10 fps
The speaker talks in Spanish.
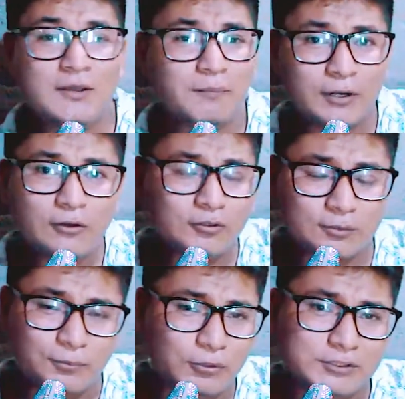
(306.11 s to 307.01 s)
Pero yo no
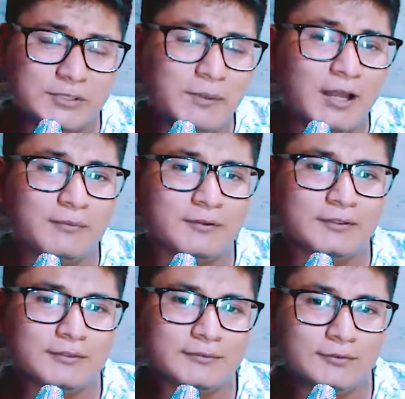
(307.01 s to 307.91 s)
te puedo le
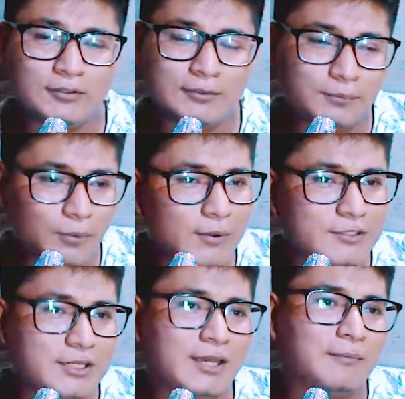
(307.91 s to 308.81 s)
digo, no te puedo
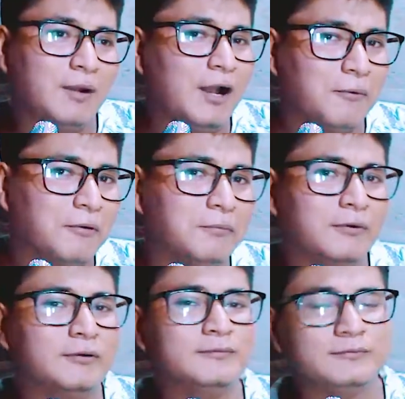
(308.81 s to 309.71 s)
llevar,
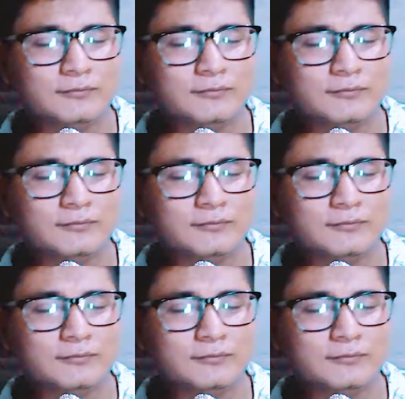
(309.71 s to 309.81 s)
huevón.